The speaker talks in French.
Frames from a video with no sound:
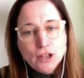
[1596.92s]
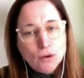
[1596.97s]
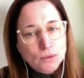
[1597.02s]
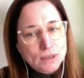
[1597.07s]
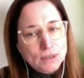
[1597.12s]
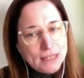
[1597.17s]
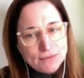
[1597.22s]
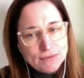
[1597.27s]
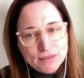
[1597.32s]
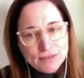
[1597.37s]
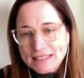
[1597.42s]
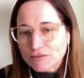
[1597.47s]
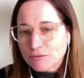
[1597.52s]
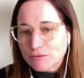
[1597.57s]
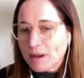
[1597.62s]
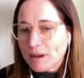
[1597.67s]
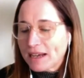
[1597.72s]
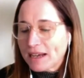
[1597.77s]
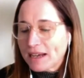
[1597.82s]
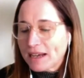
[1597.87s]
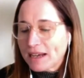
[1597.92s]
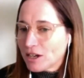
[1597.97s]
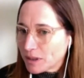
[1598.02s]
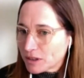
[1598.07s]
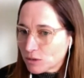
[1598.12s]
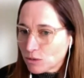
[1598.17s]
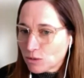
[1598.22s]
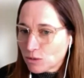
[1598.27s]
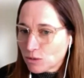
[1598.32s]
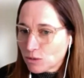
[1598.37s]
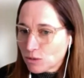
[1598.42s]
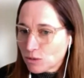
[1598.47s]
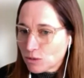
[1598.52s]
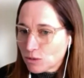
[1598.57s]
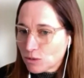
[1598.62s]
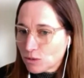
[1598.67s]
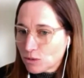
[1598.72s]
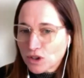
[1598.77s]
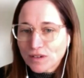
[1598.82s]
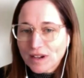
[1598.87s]
Donc, effectivement, il n'y a pas de
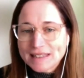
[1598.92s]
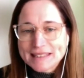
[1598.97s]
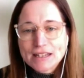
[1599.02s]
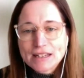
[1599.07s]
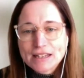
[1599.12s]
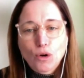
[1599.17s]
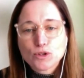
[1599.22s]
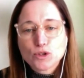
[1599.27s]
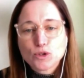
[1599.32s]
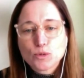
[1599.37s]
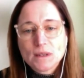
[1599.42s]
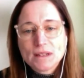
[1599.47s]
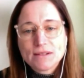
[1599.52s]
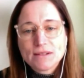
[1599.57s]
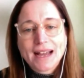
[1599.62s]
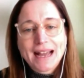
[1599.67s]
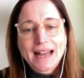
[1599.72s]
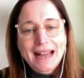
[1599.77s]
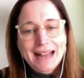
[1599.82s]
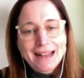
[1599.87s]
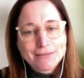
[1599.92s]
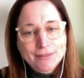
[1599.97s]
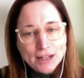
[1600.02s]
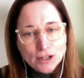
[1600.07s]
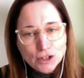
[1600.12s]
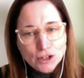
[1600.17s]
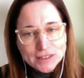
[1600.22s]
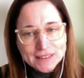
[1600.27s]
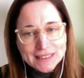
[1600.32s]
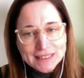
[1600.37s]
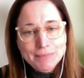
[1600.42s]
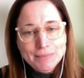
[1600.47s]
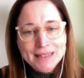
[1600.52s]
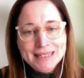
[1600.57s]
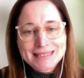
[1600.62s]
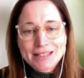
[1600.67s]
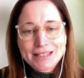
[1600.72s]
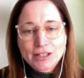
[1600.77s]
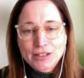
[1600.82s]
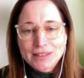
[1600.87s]
cours de français que l'on peut suivre
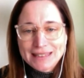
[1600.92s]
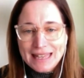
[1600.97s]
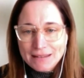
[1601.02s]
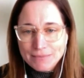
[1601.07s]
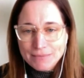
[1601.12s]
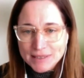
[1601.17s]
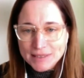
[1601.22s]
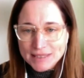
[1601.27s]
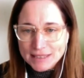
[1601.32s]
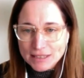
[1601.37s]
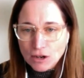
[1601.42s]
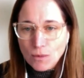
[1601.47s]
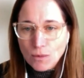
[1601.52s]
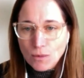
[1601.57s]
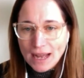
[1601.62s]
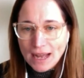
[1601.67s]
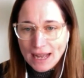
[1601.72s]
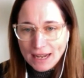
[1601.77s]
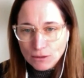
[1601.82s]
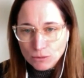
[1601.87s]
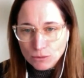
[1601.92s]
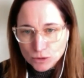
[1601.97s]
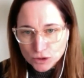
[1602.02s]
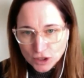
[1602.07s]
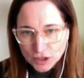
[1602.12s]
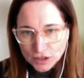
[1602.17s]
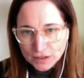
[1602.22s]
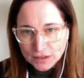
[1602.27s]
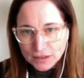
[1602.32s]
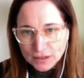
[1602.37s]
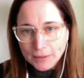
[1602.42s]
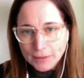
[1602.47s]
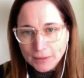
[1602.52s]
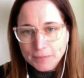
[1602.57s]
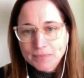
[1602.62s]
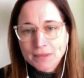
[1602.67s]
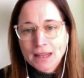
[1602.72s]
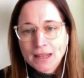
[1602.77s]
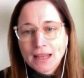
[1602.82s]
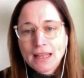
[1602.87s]
avant le trimestre d'admission à
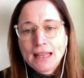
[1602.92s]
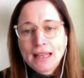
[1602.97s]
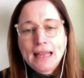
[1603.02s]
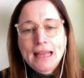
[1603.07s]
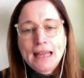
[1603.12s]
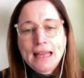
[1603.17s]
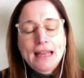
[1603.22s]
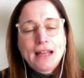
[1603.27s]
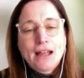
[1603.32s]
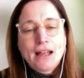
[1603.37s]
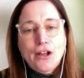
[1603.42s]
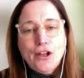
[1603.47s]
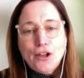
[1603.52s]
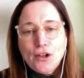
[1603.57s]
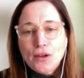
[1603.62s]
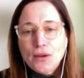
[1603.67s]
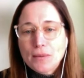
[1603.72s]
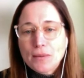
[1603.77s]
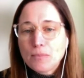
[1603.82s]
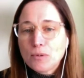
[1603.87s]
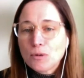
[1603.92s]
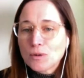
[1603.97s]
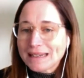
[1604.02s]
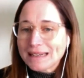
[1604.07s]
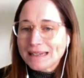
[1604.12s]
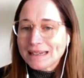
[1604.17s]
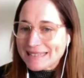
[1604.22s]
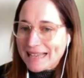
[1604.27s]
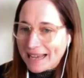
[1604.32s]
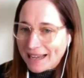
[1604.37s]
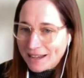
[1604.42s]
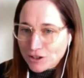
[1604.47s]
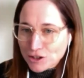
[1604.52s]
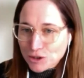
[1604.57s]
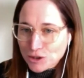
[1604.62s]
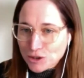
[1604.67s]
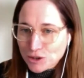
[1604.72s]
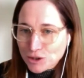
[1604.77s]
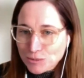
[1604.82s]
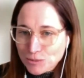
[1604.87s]
l'automne. Euh, pour
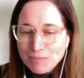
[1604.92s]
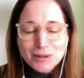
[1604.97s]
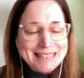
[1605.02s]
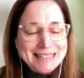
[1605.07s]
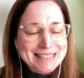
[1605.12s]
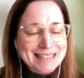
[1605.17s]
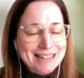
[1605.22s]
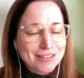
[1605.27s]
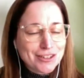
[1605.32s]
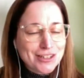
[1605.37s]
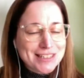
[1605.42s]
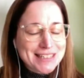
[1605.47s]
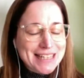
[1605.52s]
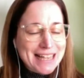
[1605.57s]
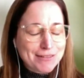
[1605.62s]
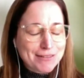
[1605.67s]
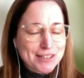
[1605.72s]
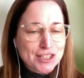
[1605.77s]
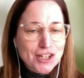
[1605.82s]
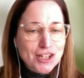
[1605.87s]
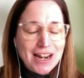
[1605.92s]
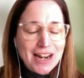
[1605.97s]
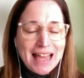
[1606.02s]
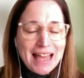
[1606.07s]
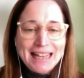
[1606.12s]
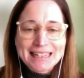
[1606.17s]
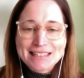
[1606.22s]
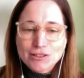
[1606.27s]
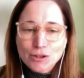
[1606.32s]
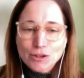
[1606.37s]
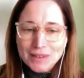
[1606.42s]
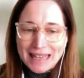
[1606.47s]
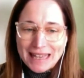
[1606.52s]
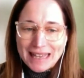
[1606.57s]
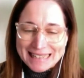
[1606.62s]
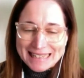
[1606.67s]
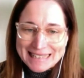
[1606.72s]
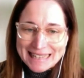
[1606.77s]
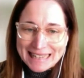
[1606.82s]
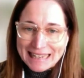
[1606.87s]
les arrangements pour les centres de services
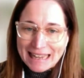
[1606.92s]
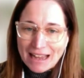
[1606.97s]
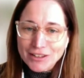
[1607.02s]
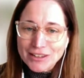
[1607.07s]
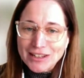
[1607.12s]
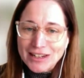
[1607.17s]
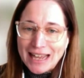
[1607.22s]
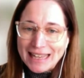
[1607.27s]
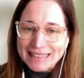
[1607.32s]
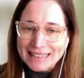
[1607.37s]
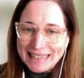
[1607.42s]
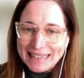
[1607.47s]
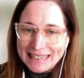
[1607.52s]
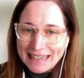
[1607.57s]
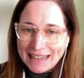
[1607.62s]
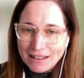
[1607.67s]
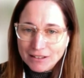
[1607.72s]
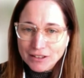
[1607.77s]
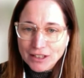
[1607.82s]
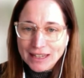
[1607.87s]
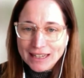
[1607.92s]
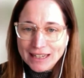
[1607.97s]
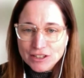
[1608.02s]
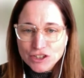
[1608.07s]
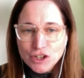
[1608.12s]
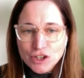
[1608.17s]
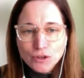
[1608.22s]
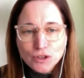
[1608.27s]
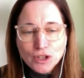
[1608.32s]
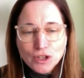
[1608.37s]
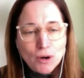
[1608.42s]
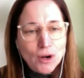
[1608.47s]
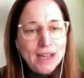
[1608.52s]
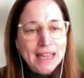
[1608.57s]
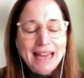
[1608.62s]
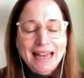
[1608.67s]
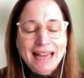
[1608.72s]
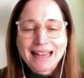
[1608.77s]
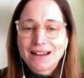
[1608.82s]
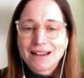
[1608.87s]
scolaires qui sont à l'extérieur de la très grande
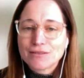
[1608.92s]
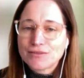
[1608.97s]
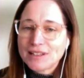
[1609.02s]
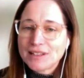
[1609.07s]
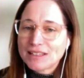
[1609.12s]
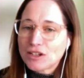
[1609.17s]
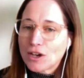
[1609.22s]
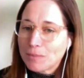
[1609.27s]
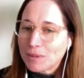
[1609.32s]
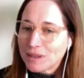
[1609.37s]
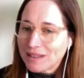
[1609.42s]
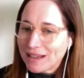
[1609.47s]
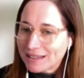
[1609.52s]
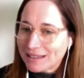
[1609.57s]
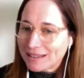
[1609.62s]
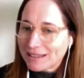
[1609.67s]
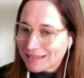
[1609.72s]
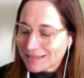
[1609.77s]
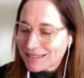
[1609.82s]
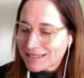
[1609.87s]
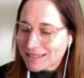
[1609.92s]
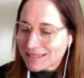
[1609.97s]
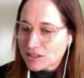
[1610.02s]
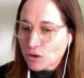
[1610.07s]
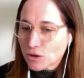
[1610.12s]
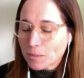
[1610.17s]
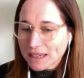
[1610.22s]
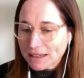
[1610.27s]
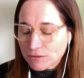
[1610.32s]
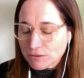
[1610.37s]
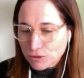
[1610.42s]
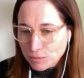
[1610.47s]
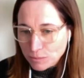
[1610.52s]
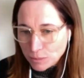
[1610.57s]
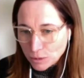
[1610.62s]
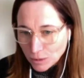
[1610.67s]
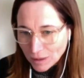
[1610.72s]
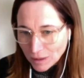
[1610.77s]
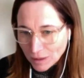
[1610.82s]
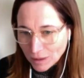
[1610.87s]
région de Montréal. En fait, il n'y a pas d'ententes qui sont
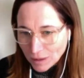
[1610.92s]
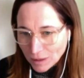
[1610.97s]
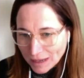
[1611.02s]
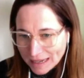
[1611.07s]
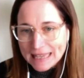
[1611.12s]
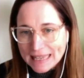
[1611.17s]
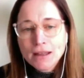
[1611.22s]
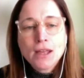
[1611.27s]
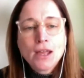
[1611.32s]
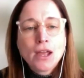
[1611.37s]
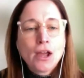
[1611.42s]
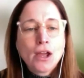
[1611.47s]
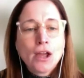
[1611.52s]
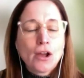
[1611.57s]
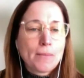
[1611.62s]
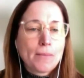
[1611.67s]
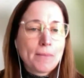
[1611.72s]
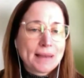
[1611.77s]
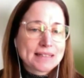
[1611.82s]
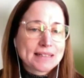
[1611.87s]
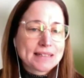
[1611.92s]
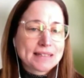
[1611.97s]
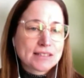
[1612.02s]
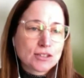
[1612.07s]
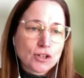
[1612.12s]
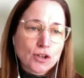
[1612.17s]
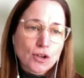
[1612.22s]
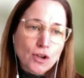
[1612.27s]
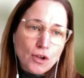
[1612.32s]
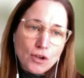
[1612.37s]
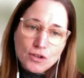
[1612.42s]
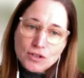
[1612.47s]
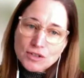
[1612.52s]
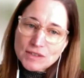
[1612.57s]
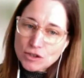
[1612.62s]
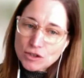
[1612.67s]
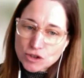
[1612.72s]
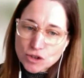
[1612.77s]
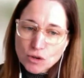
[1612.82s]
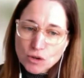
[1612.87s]
prévues pour l'instant euh, parce
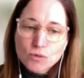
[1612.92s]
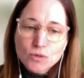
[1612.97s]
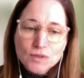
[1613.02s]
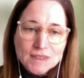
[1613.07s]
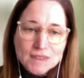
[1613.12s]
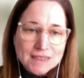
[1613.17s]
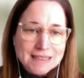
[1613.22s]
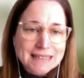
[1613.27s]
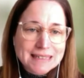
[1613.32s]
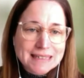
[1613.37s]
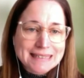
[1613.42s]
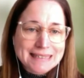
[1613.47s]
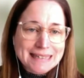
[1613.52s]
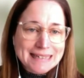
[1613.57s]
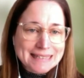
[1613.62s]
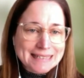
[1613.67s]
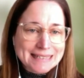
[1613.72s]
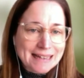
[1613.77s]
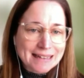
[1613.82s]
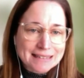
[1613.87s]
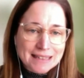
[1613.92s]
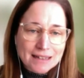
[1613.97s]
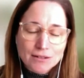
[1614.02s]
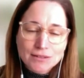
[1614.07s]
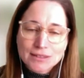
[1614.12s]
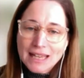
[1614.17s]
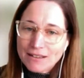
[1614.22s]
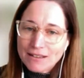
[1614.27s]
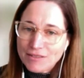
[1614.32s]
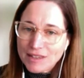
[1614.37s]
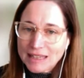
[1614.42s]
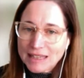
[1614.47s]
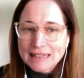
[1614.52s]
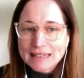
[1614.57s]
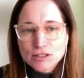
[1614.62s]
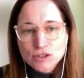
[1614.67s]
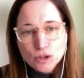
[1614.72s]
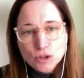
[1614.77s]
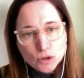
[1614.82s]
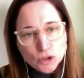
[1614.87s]
que euh, ce sont aussi des ententes
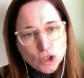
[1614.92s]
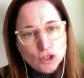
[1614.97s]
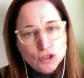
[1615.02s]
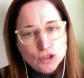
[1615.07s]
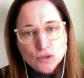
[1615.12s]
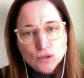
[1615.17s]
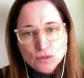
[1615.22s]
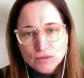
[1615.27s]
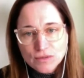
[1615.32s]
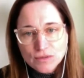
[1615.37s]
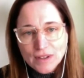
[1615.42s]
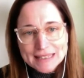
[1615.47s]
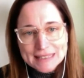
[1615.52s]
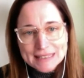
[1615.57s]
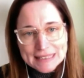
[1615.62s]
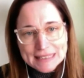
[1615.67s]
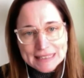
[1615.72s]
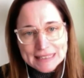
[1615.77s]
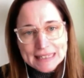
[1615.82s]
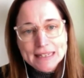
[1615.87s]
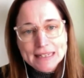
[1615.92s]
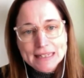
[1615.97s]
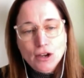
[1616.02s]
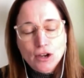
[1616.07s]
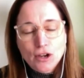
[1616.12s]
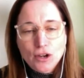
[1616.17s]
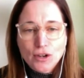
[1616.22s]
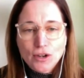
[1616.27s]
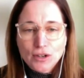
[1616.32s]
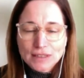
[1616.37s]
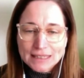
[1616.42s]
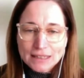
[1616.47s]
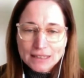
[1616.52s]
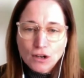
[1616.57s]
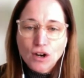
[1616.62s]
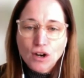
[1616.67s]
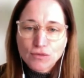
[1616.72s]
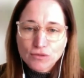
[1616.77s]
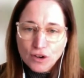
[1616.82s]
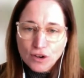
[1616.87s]
avec les autres universités
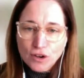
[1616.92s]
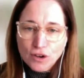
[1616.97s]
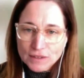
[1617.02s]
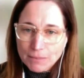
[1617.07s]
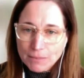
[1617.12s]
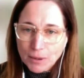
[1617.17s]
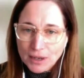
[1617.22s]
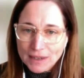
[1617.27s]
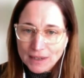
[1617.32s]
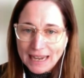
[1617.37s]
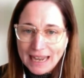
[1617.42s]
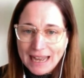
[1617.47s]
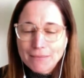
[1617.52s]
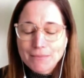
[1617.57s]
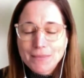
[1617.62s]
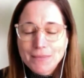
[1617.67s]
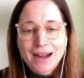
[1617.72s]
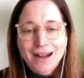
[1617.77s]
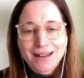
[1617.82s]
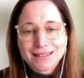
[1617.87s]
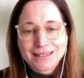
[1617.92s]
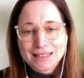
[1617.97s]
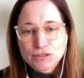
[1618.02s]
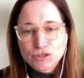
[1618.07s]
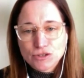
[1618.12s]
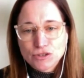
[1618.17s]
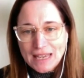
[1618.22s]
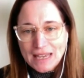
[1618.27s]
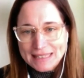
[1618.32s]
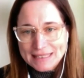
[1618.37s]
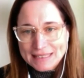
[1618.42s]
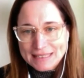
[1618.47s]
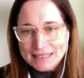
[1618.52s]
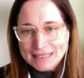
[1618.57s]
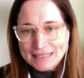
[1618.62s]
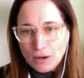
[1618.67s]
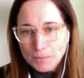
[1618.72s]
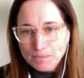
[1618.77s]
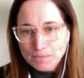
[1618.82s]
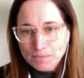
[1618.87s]
qui offrent des programmes en
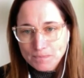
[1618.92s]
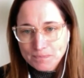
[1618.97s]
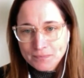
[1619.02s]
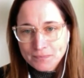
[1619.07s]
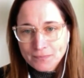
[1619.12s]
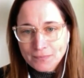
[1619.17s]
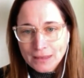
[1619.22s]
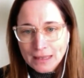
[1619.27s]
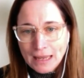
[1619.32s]
éducation.